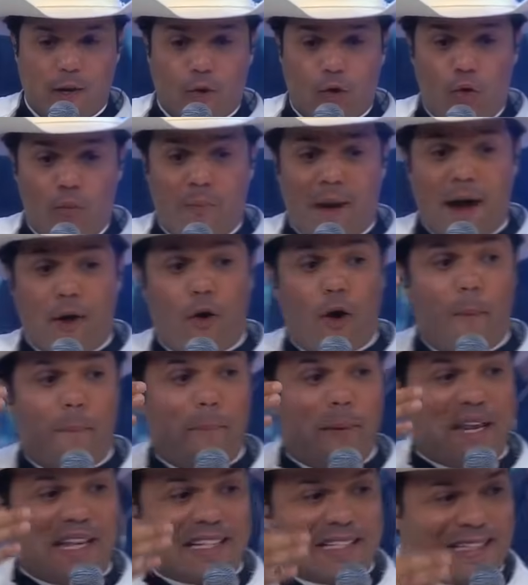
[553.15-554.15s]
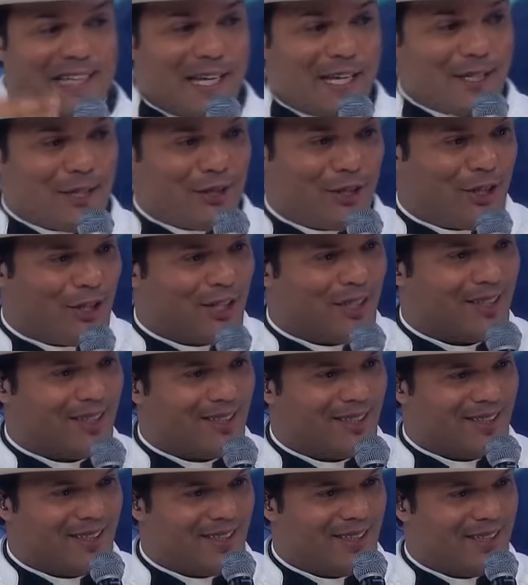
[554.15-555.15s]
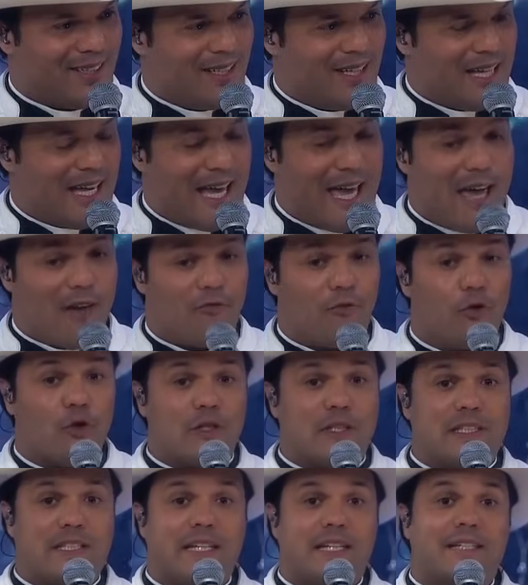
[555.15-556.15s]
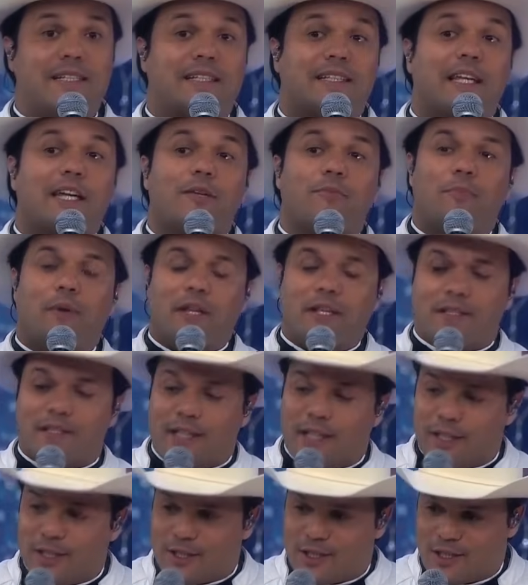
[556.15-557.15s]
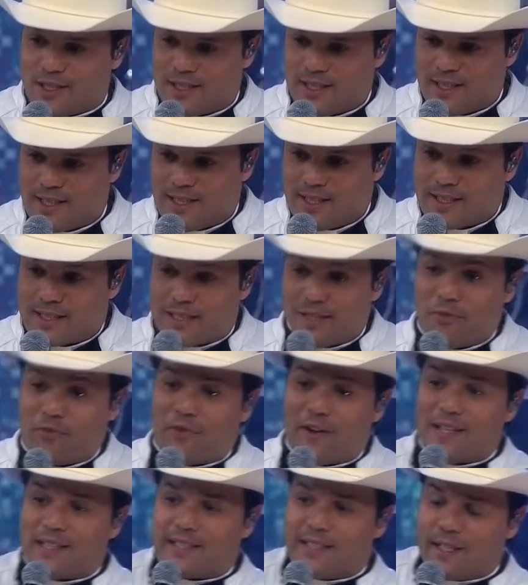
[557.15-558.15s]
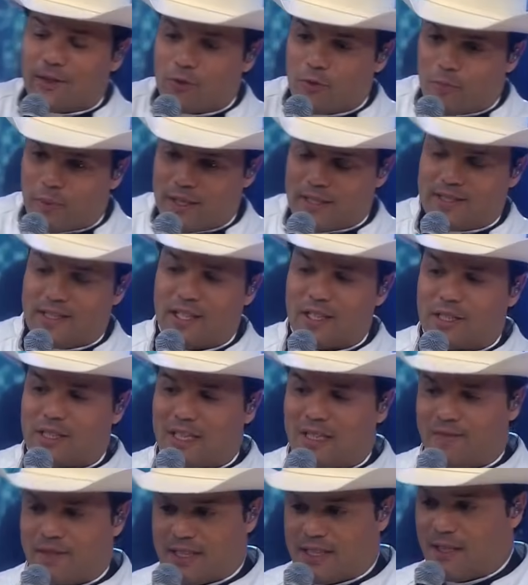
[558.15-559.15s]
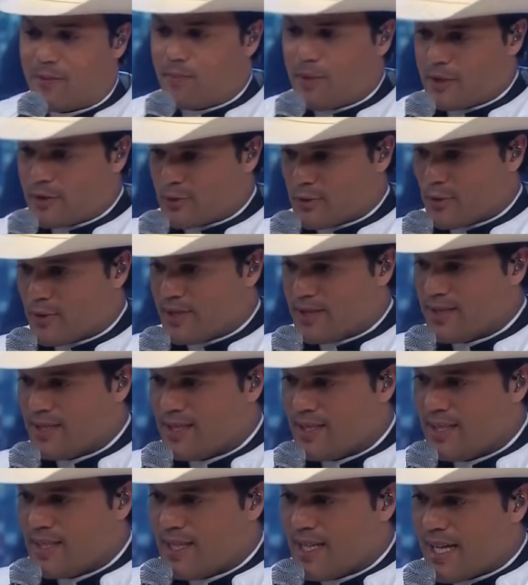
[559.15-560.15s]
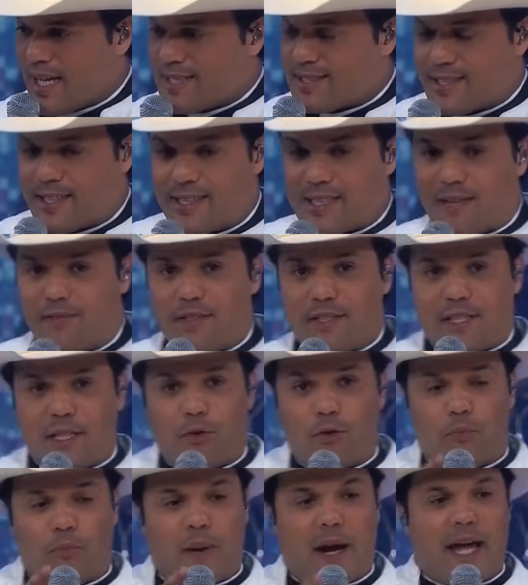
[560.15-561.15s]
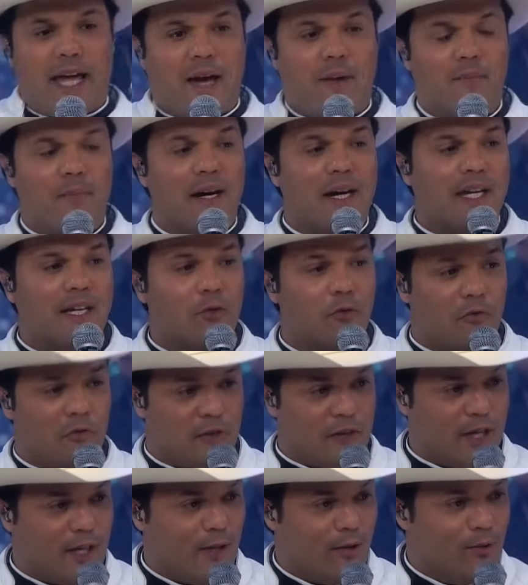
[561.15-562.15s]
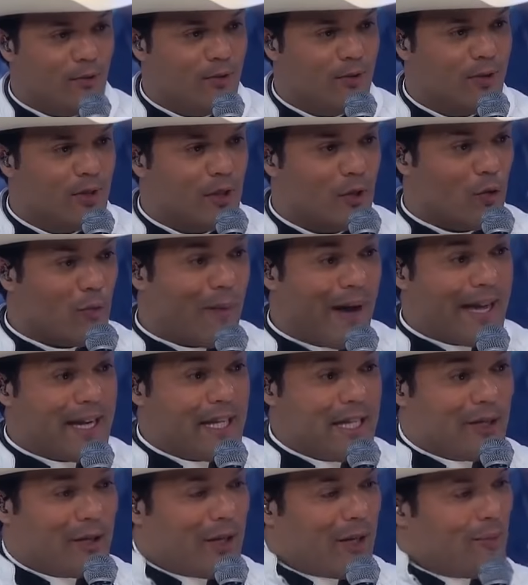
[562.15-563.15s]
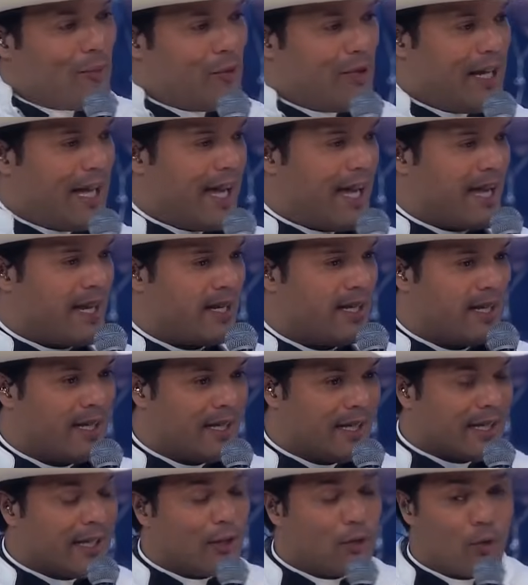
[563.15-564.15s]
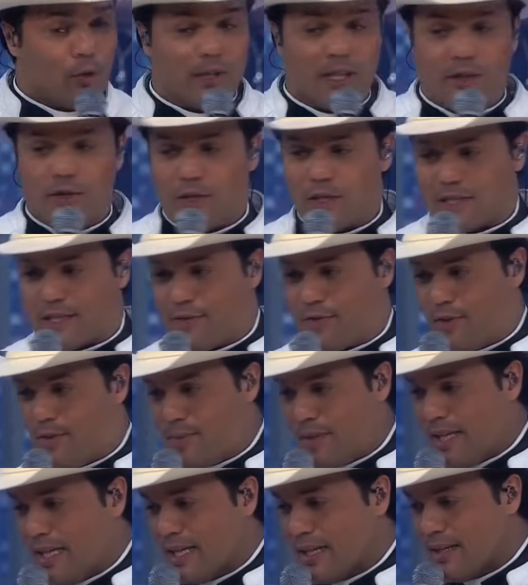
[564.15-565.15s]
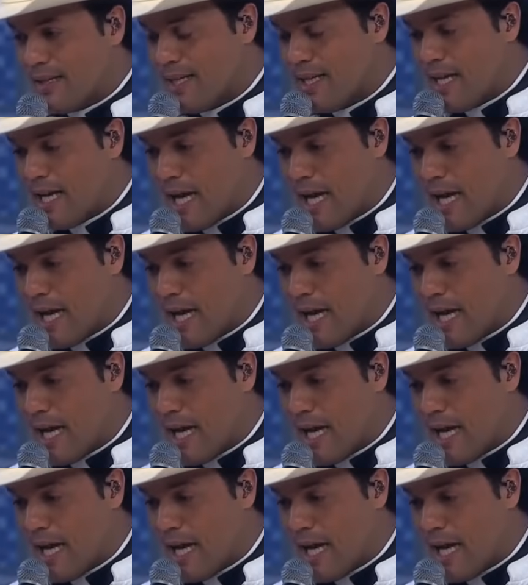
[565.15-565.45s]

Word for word: O maior presente é você ser presente, se fazendo presente na vida da pessoa. Assim deve ser o pai, a mãe, o filho, o marido e a mulher e toda a nossa família.